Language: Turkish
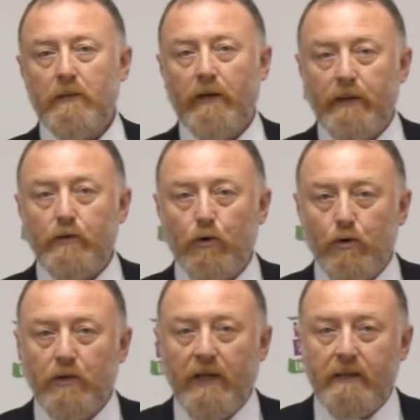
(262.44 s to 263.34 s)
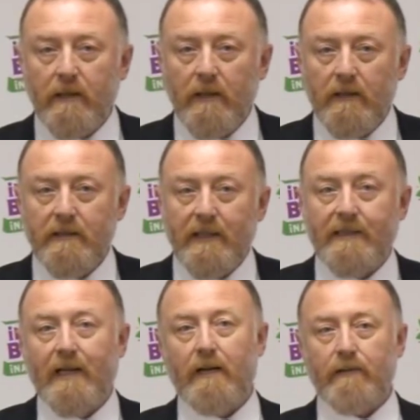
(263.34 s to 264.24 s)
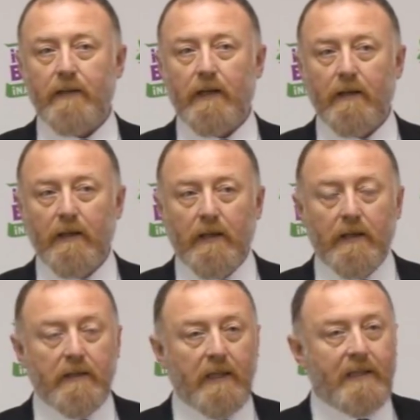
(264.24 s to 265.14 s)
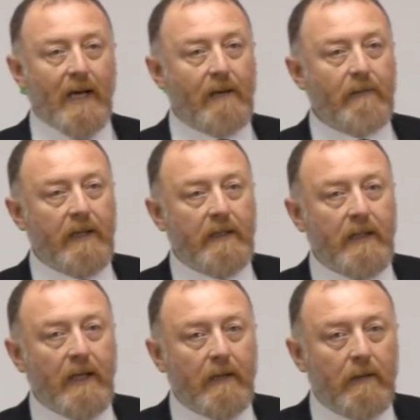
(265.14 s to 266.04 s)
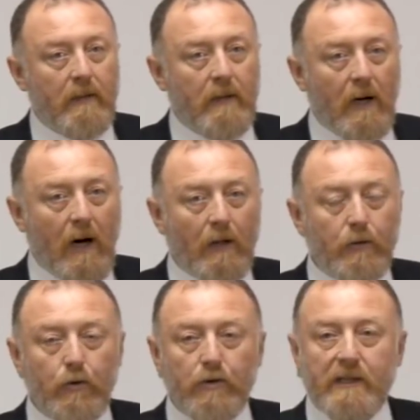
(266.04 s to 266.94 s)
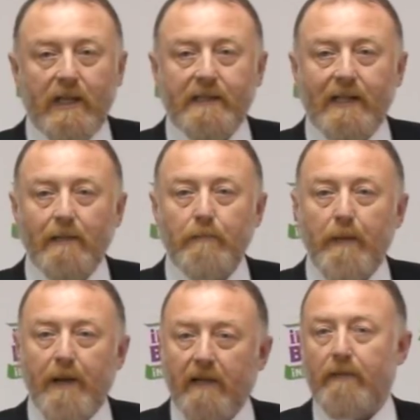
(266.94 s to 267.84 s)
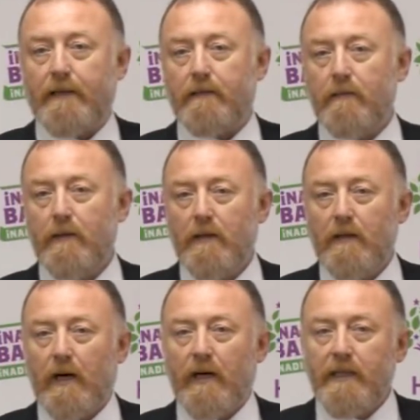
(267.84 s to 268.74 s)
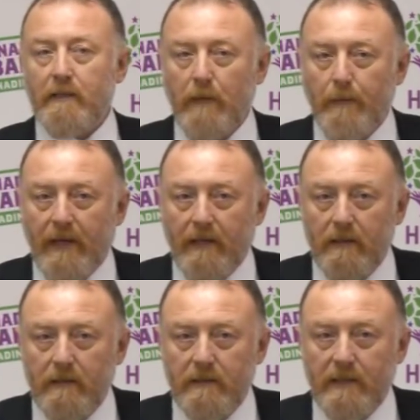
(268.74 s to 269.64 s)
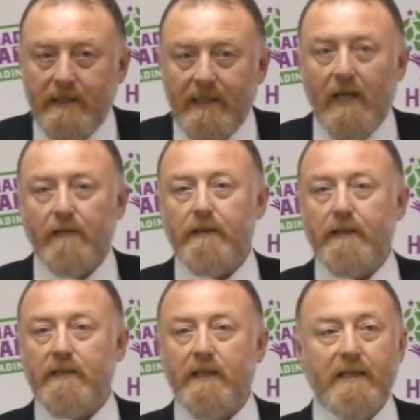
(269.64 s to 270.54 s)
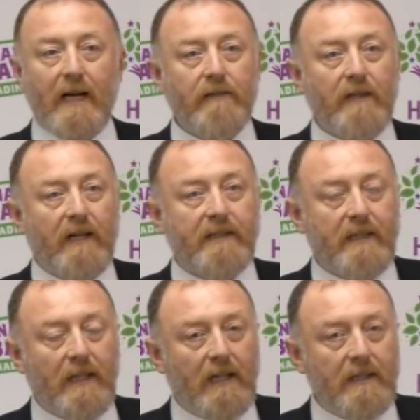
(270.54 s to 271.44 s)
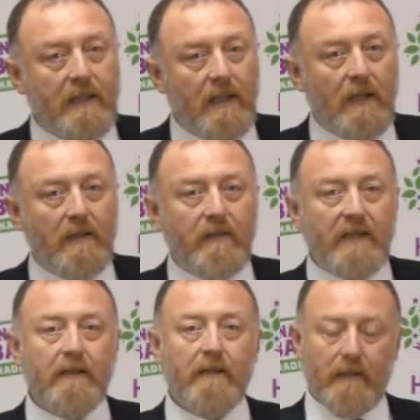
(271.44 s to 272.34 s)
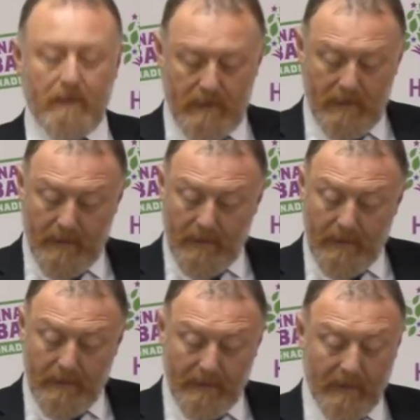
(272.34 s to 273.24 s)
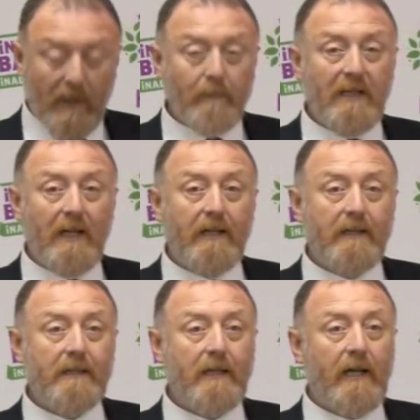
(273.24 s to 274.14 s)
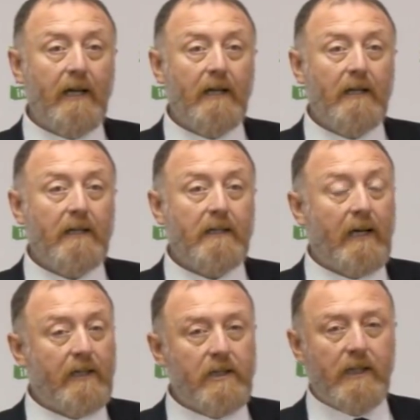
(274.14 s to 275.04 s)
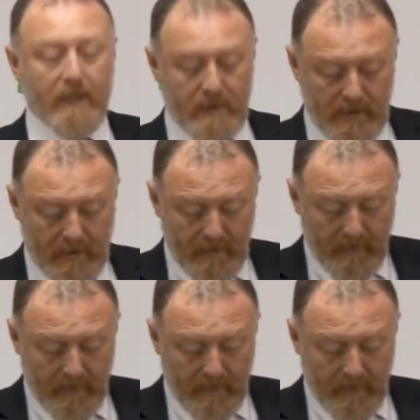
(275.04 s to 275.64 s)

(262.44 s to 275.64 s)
Evet çocuklar cezaevinde. Cezaevlerinde 680 bebek var. Arin bebek cezaevinde. Cezaevinde hastalandı ve e, yaşam tehlikesiyle karşı karşıya.